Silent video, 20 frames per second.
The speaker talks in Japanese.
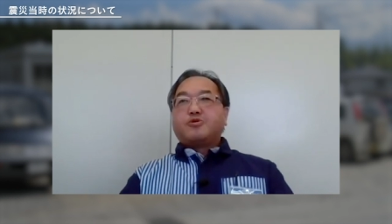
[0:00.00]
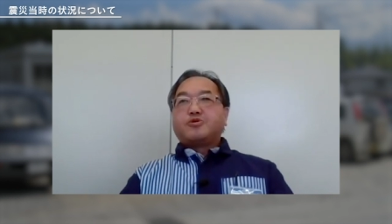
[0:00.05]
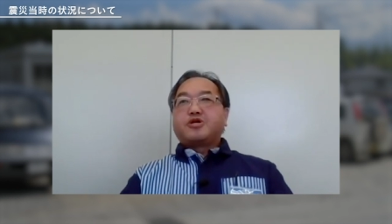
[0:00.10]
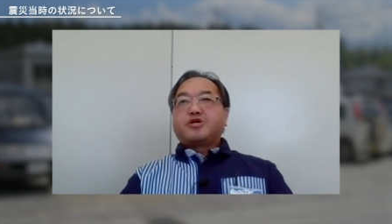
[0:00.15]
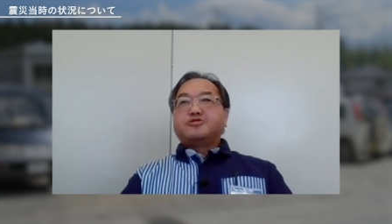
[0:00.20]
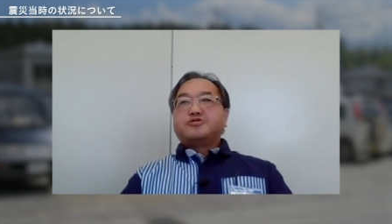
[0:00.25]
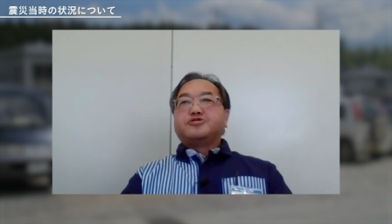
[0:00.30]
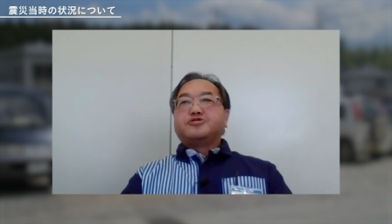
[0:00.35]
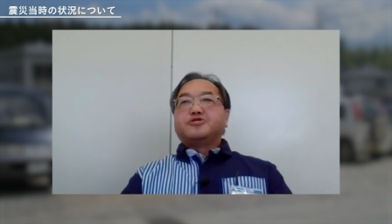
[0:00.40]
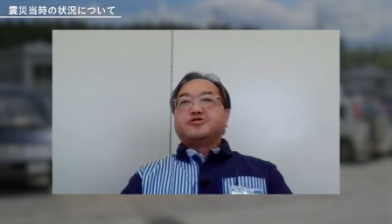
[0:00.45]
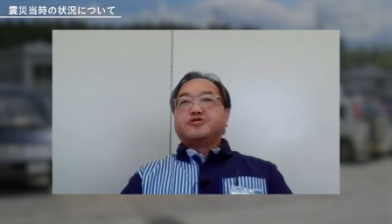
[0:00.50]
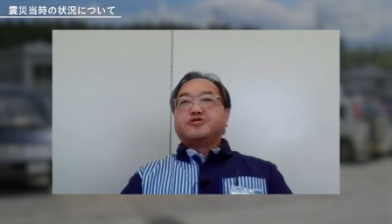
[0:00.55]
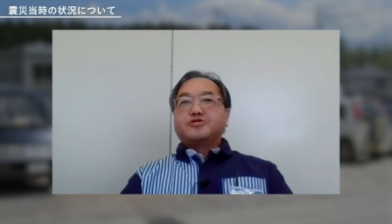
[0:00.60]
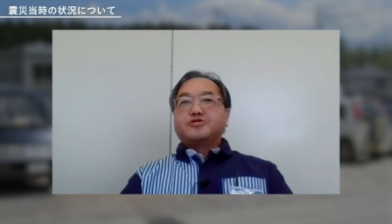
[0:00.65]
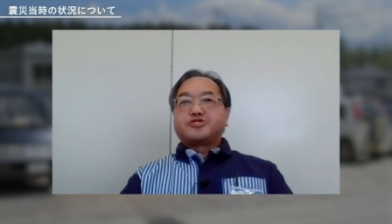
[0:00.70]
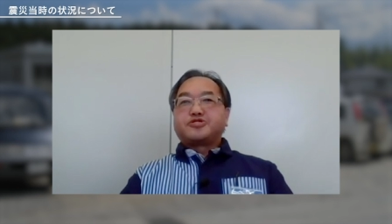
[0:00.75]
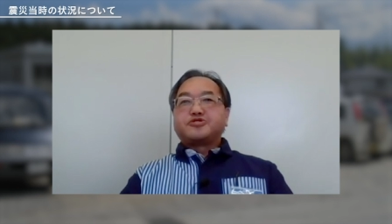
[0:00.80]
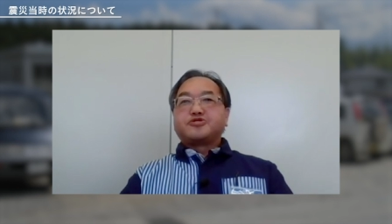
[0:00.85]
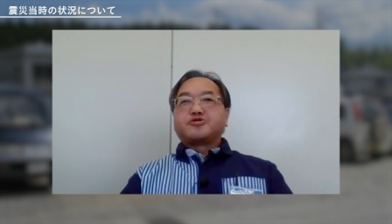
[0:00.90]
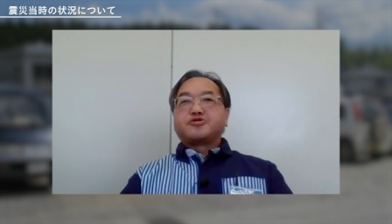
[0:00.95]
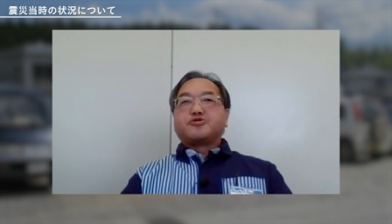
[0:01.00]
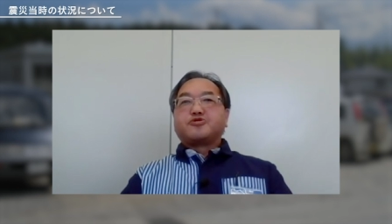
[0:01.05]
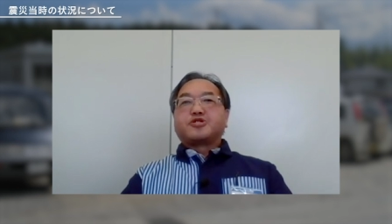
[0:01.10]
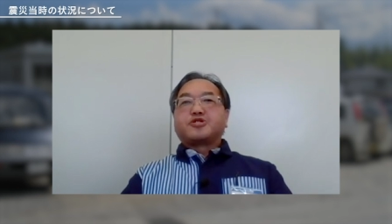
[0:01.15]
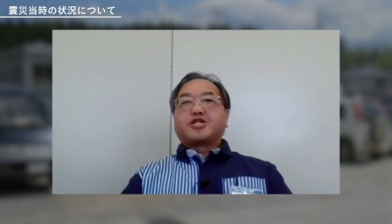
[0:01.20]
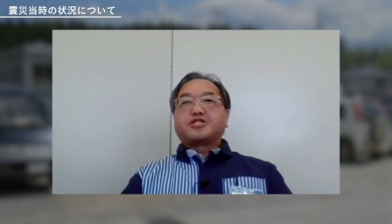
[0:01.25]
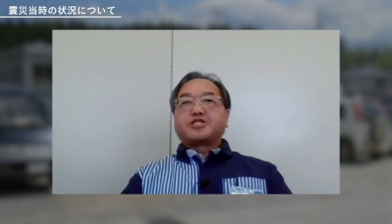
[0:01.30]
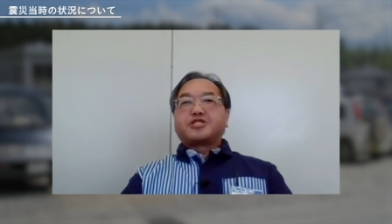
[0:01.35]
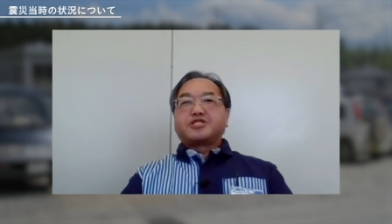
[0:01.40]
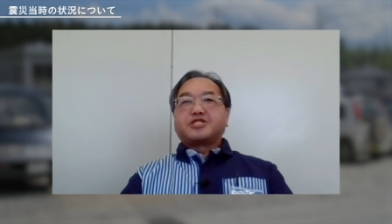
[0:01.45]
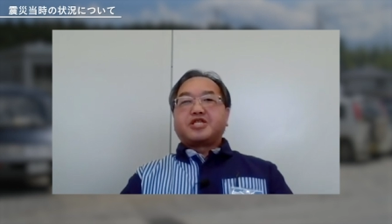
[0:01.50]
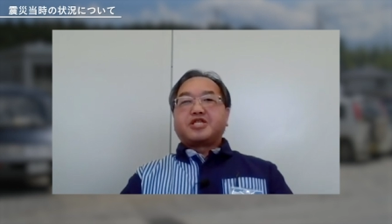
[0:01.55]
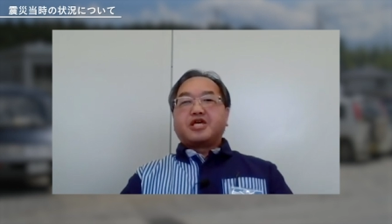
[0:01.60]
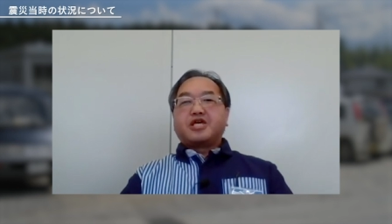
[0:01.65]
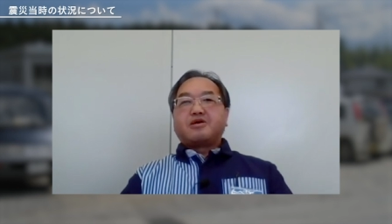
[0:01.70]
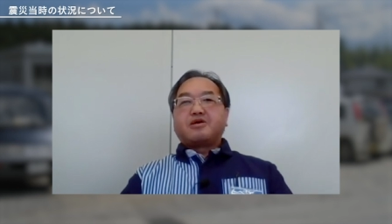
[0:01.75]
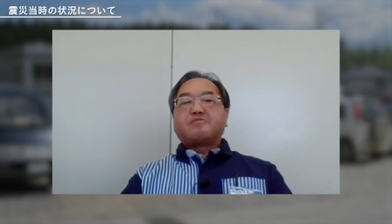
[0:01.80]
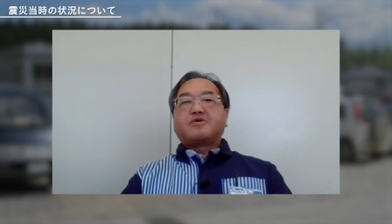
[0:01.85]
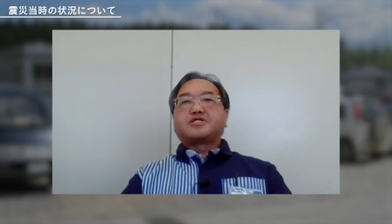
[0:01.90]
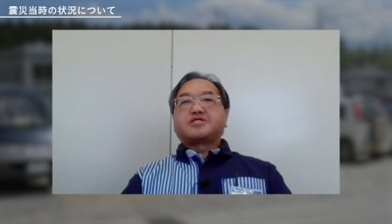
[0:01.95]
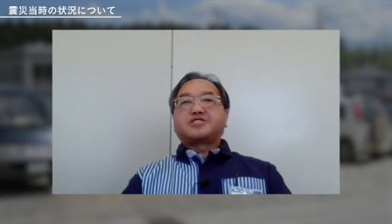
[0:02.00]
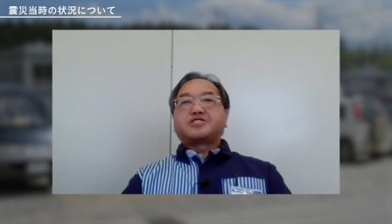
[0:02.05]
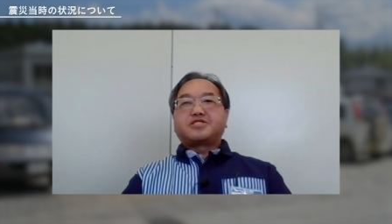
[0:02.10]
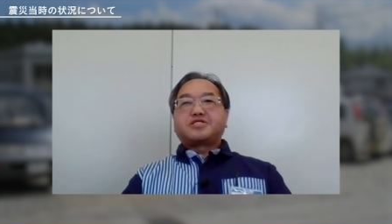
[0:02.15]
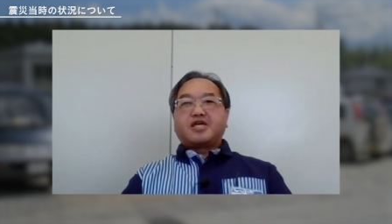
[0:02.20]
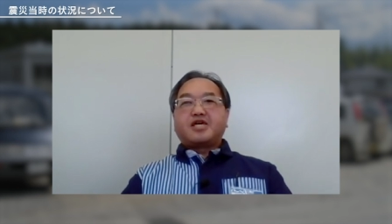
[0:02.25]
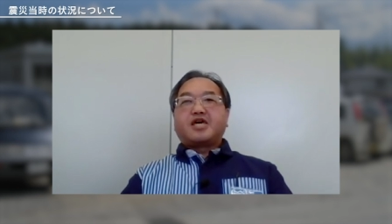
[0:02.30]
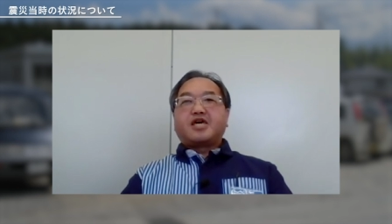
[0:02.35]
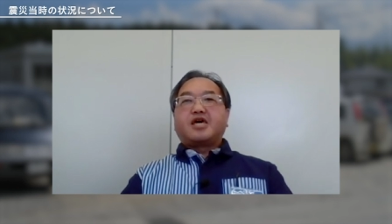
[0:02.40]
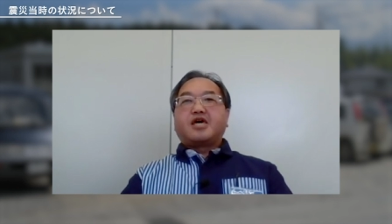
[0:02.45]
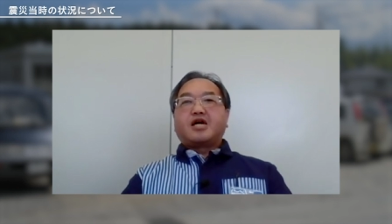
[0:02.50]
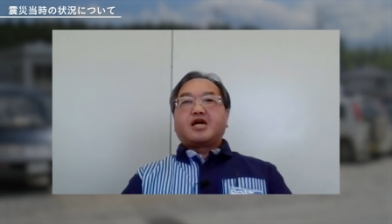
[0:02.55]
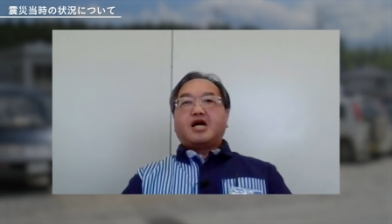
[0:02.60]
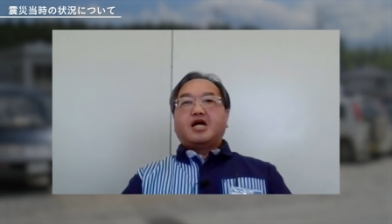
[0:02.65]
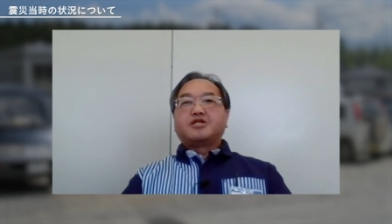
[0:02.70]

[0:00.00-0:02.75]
来れる従業員の方に電話して